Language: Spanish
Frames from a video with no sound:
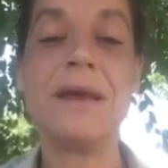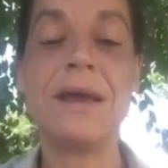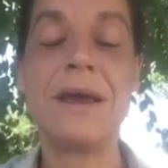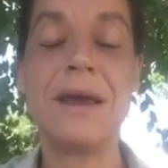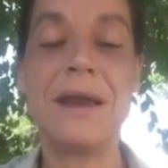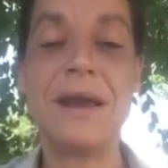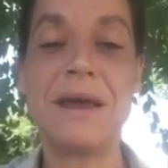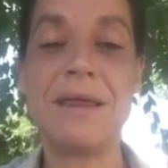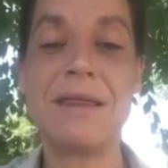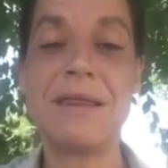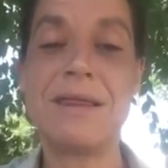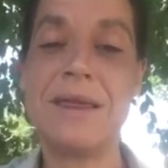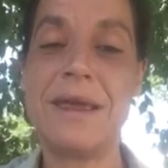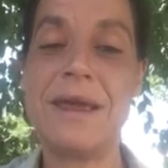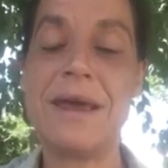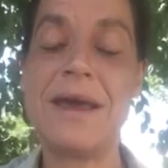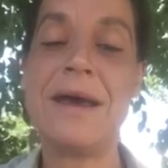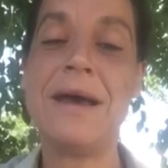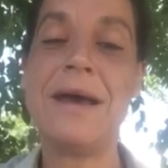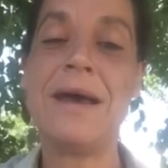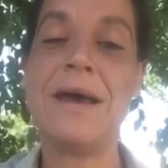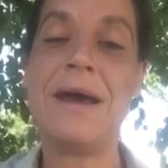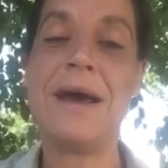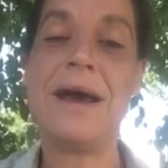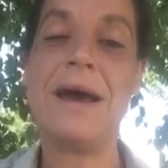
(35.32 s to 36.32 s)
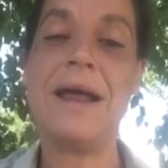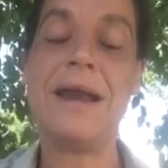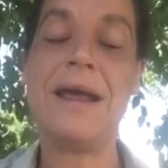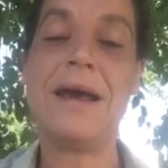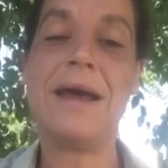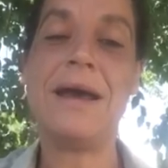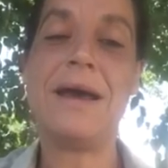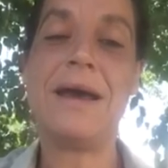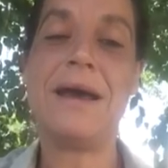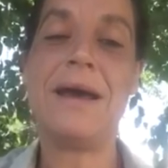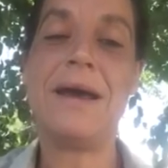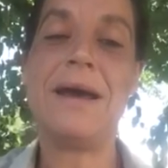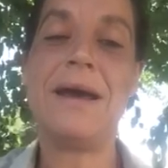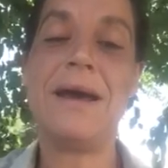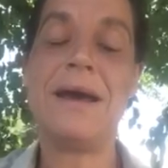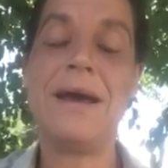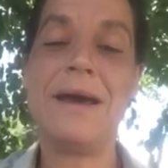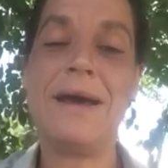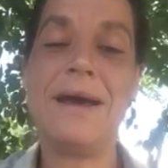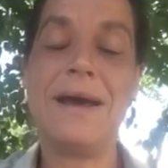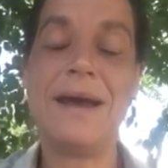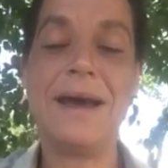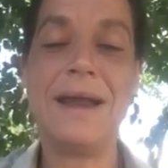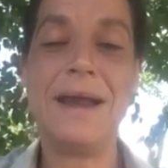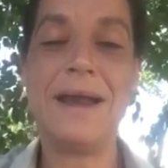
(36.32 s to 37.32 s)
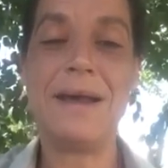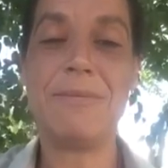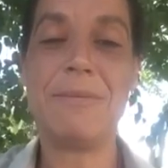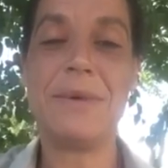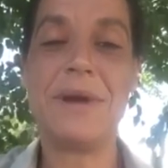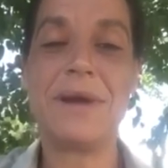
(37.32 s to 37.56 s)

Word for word: gracias a la,